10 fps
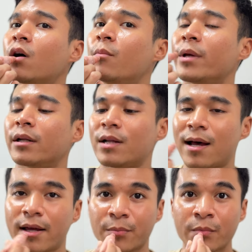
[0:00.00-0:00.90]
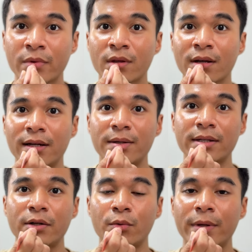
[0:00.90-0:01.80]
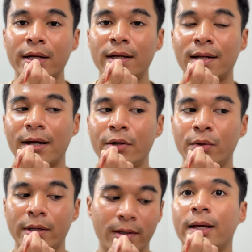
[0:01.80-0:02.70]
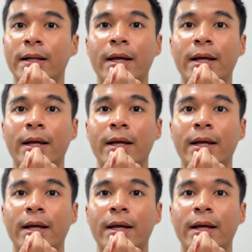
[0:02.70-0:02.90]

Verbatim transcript: คอมเมนต์ได้อันนี้สีนูดพิงค์เดี๋ยวทาให้ดูเลยแอ